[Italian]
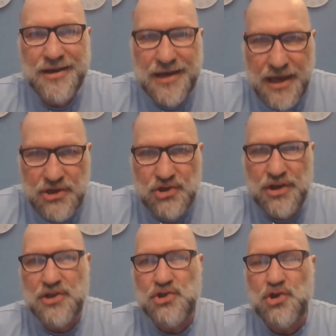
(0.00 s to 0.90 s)

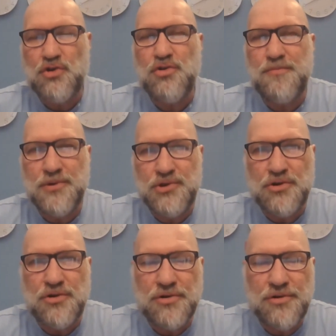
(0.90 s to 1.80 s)
crescere giorno dopo
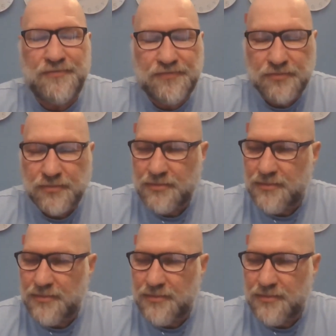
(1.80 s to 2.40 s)
giorno,